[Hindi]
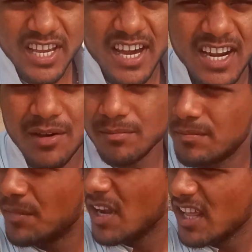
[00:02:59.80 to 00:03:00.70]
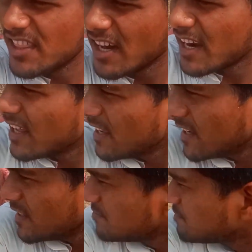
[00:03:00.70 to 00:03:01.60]
यार अब ले जा रहे
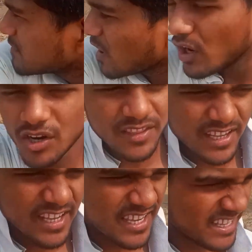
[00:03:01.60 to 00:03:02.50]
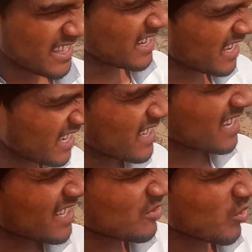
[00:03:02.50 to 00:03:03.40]
हैं और देखिए कितना है
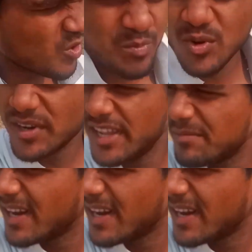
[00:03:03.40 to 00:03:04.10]
यार धूप हो रही